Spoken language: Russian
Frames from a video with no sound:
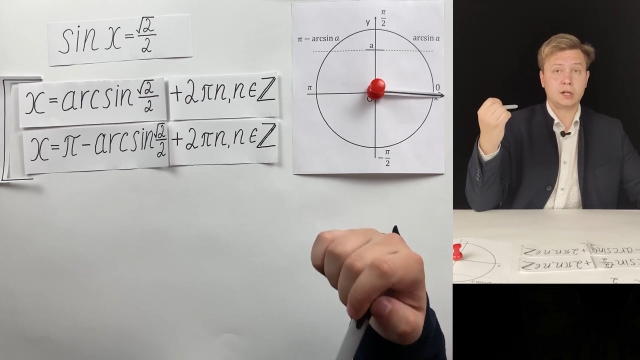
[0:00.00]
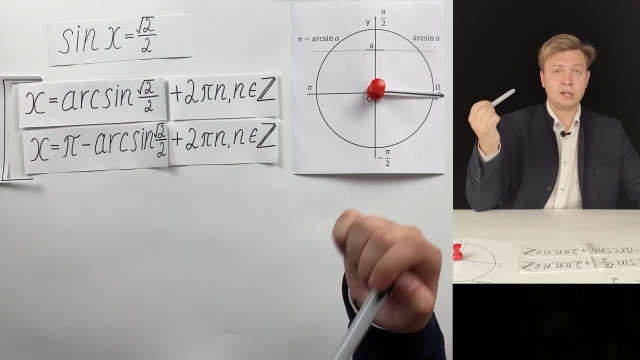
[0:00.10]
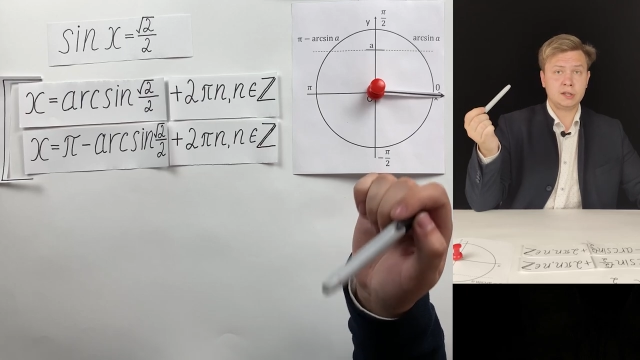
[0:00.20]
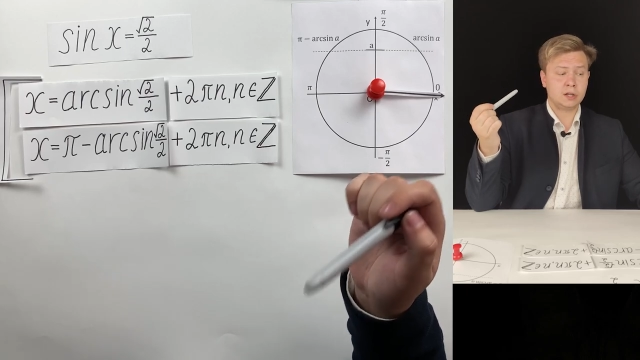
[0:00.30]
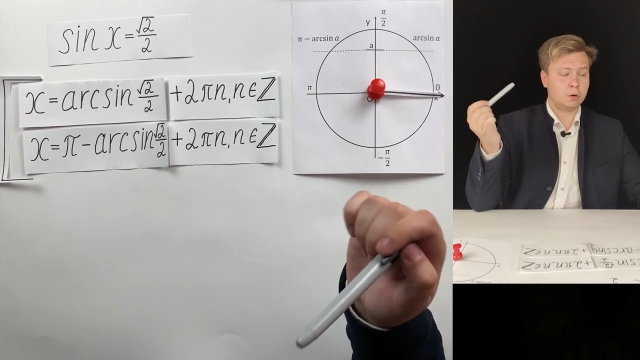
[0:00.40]

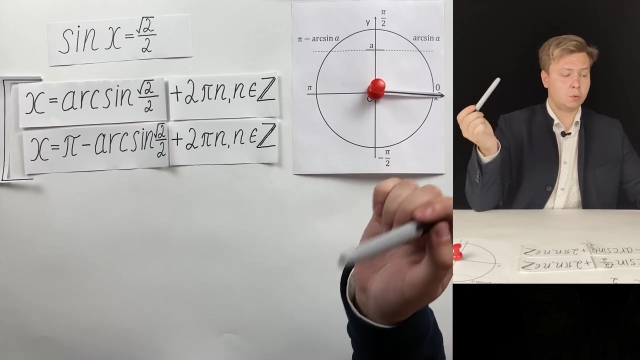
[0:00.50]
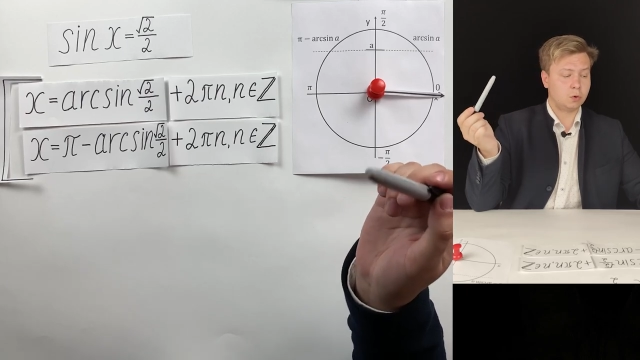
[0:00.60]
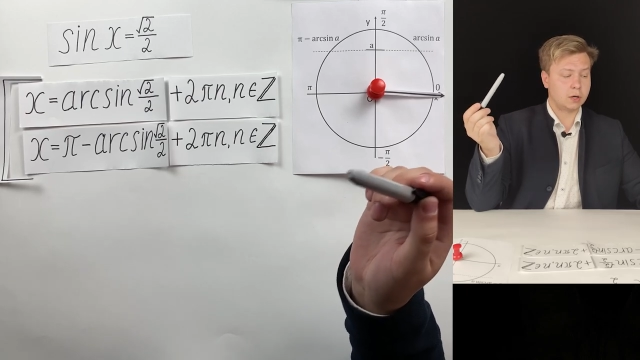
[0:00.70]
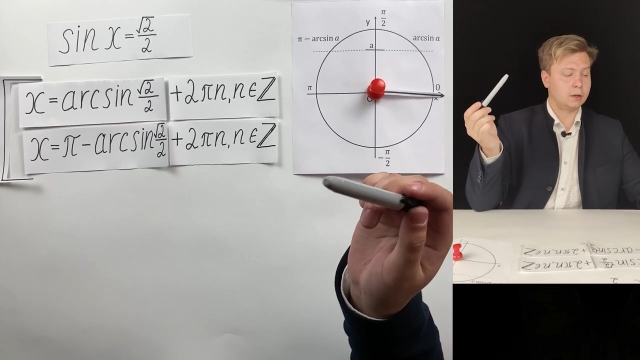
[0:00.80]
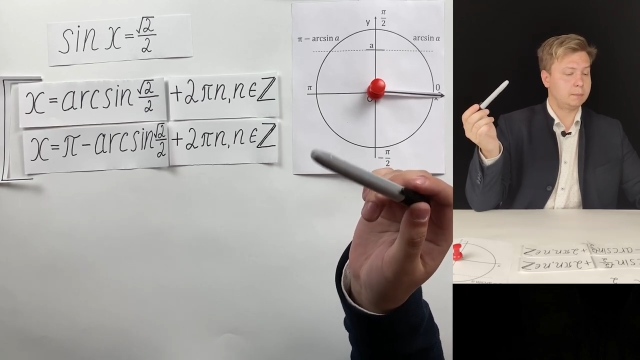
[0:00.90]
Это
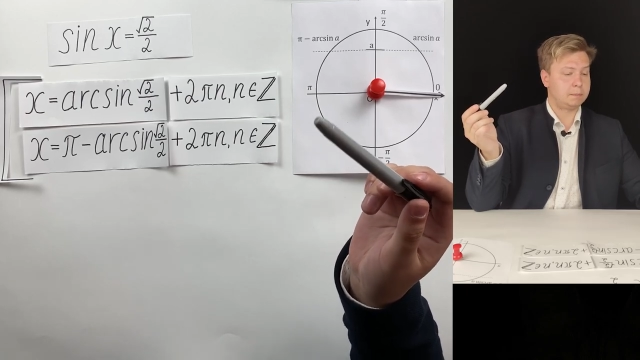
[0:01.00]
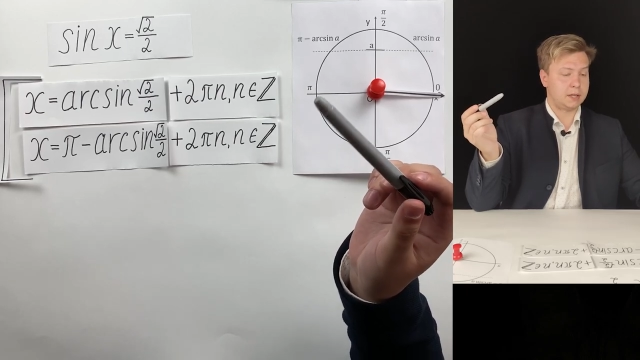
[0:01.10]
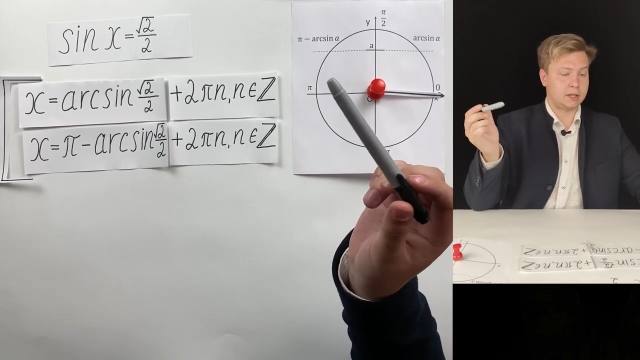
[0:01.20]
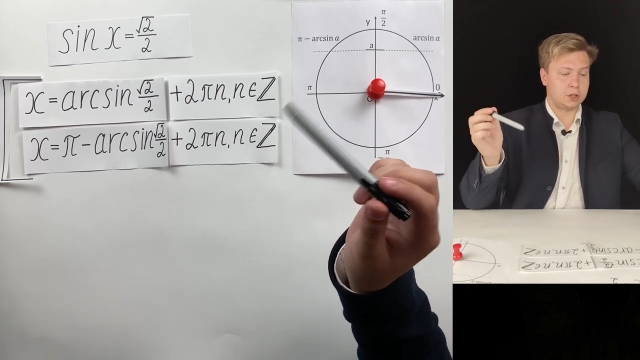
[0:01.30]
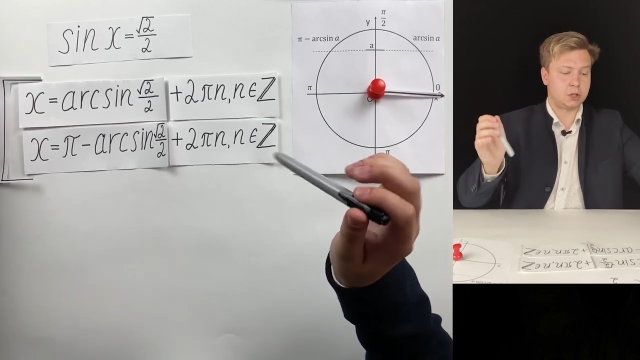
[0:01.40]
угол
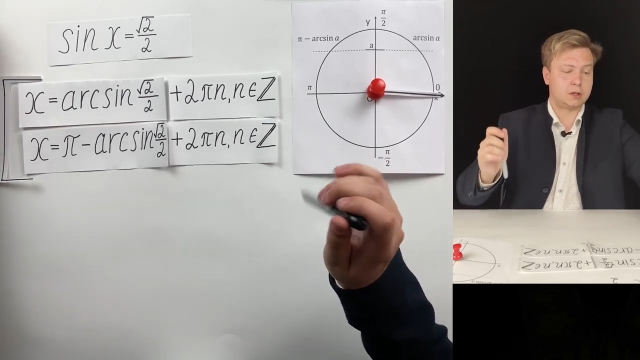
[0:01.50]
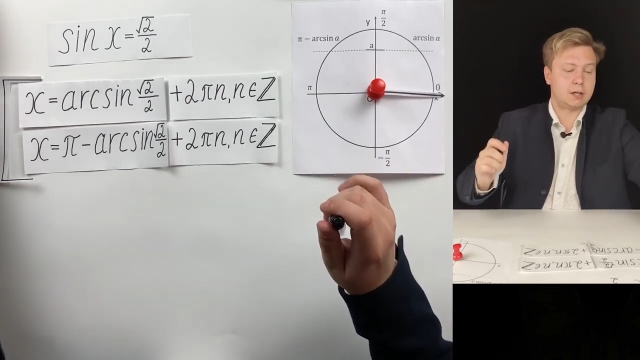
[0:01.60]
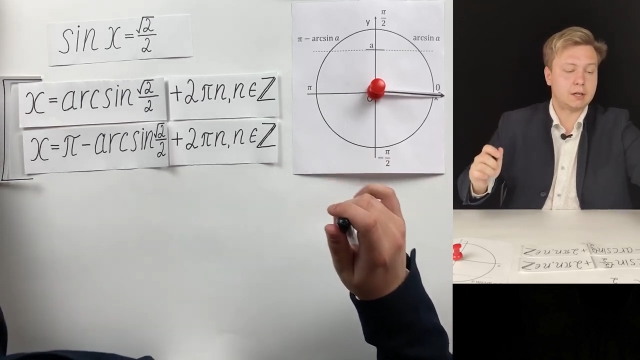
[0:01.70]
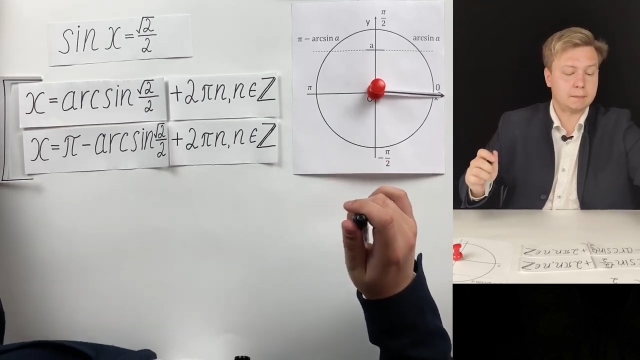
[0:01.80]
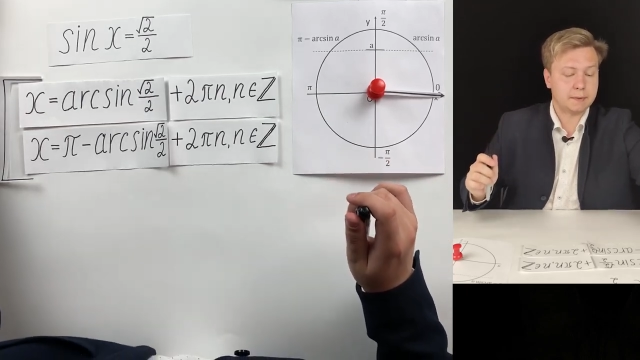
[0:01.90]
π на
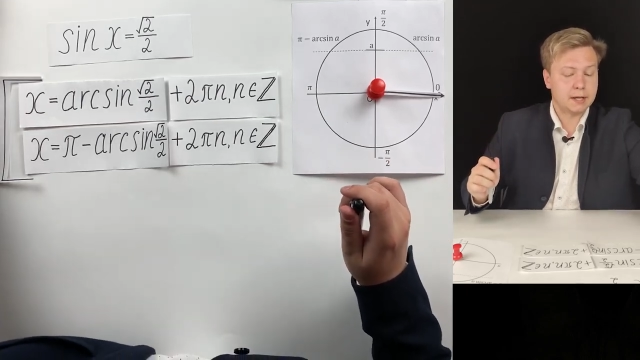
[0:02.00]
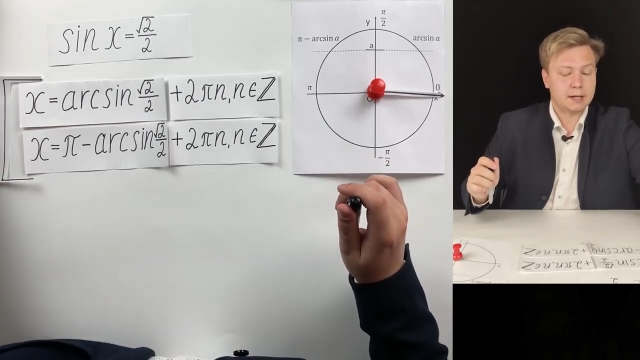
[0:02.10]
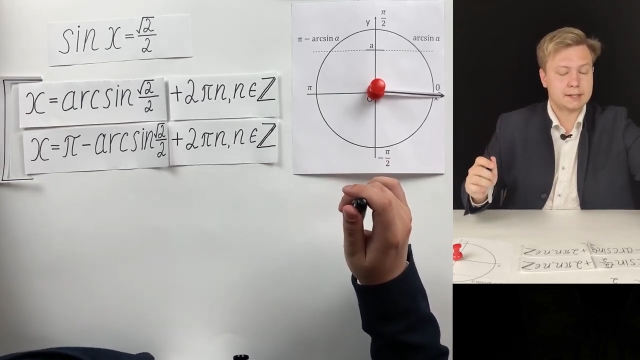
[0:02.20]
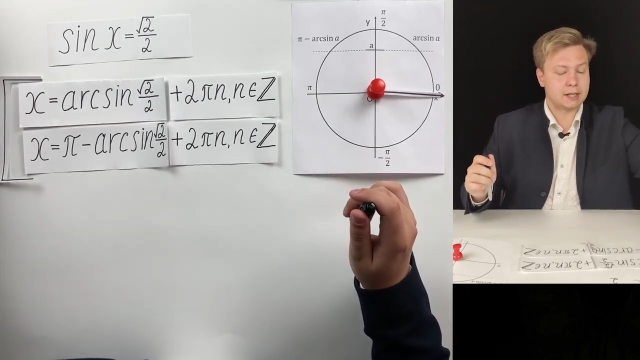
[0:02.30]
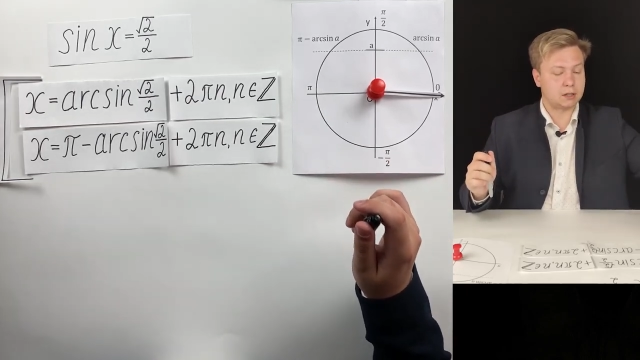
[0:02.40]
4.
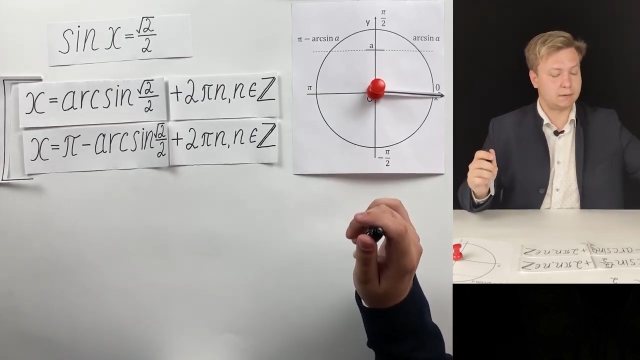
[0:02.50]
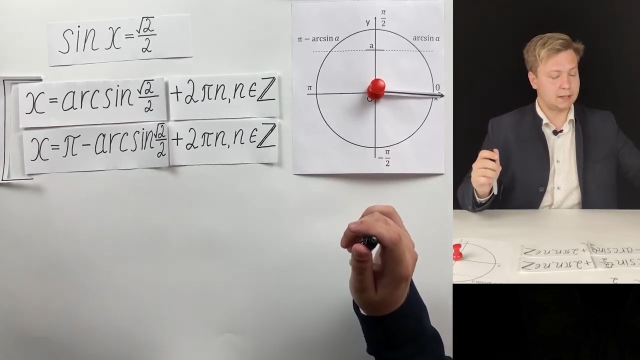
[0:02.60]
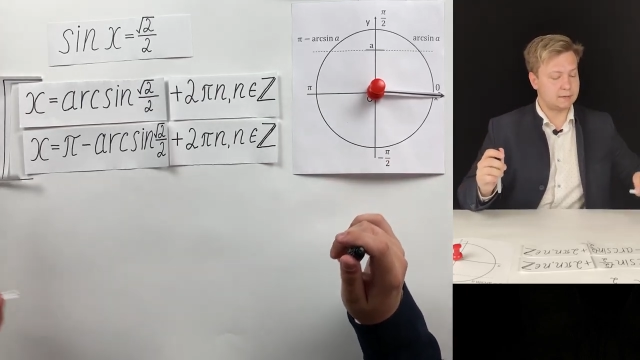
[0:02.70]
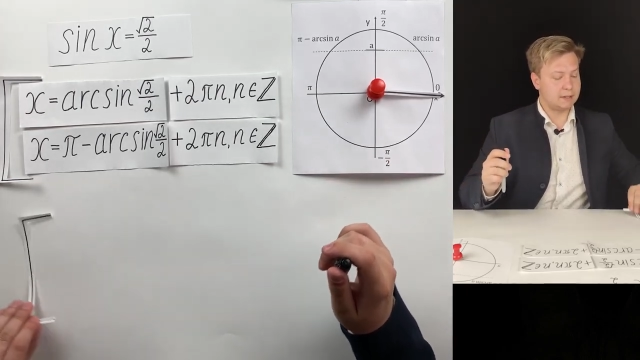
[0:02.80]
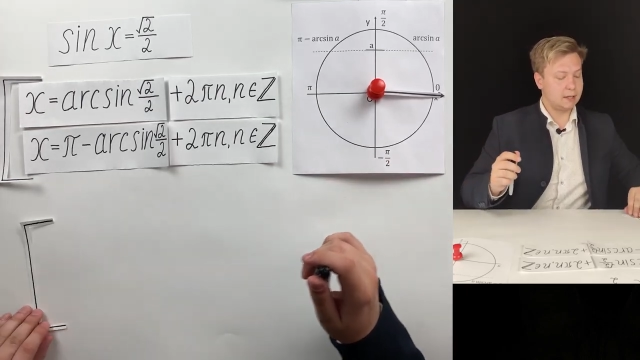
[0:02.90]

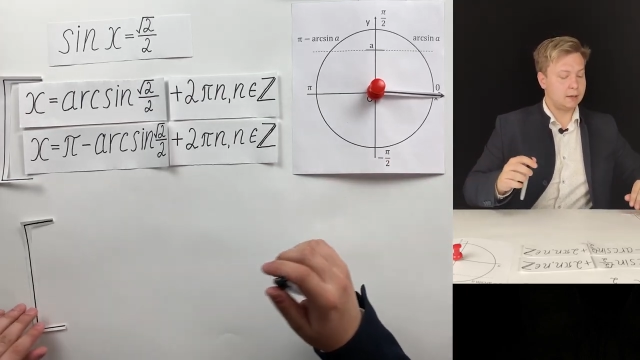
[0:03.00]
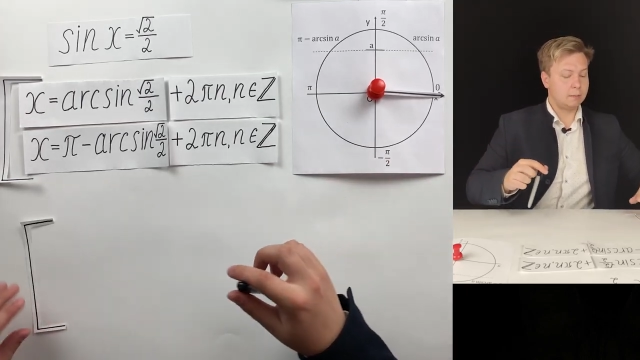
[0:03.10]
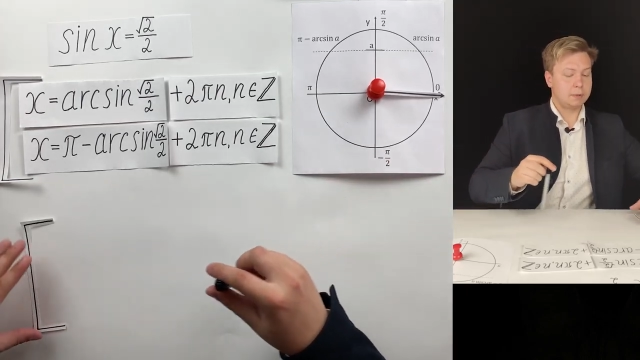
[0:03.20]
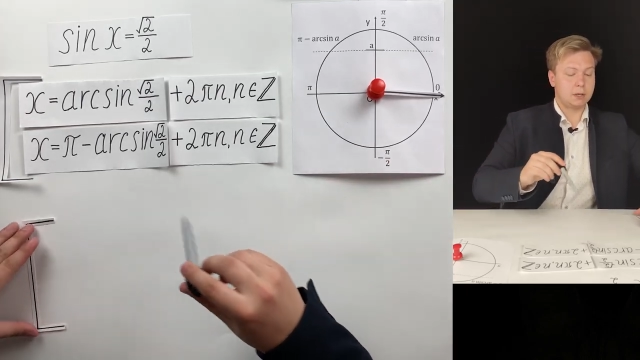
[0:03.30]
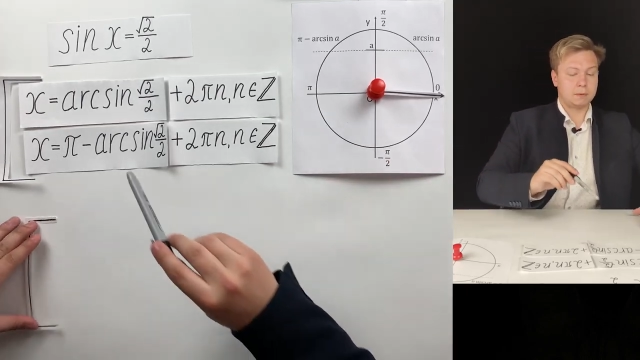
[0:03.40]
Соответственно,
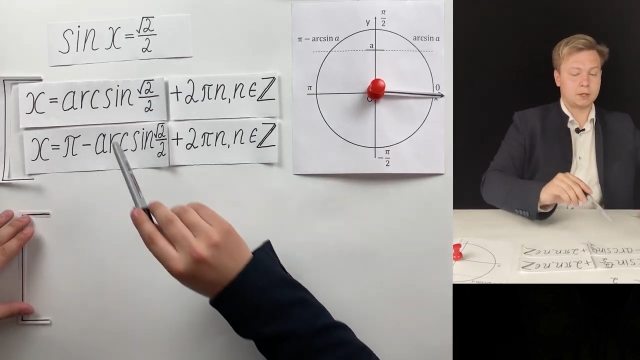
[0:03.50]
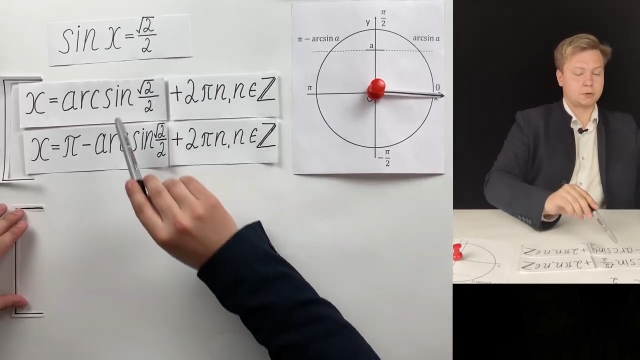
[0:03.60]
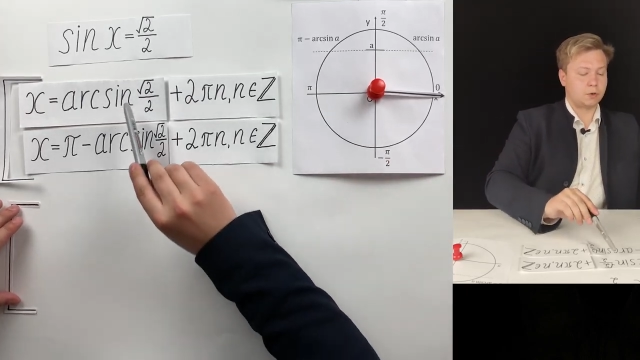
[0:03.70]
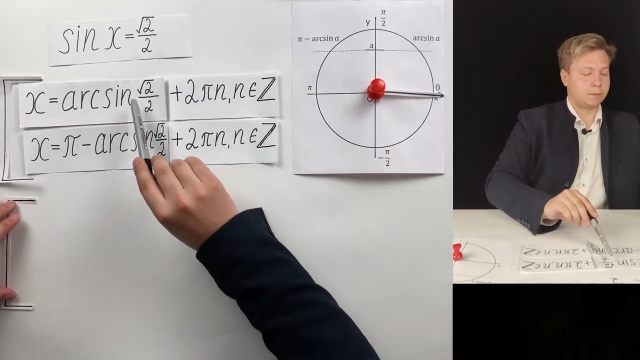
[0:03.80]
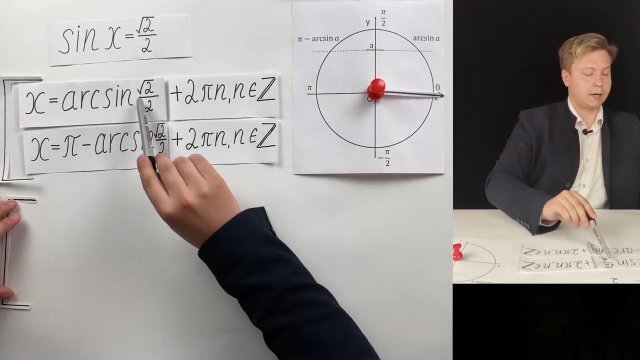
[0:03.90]

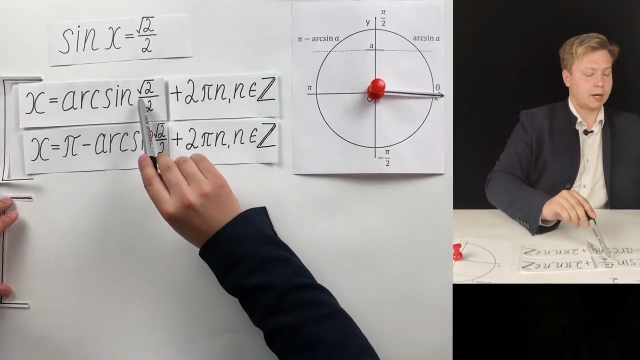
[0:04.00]
преобразуем